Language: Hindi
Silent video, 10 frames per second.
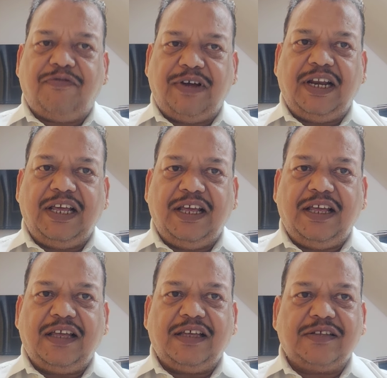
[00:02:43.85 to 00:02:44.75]
फल है
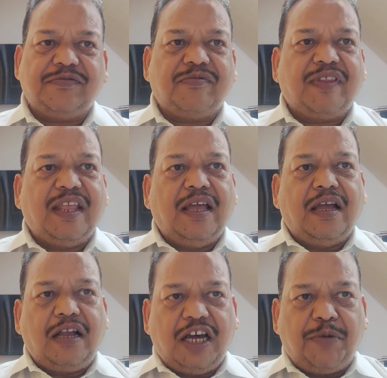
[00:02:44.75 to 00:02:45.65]

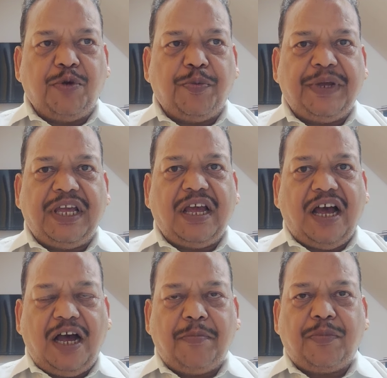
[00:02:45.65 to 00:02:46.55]
गर्मियों में
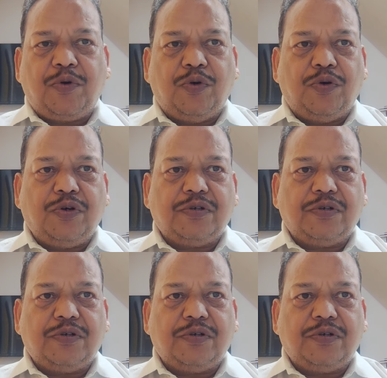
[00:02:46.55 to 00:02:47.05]
आम को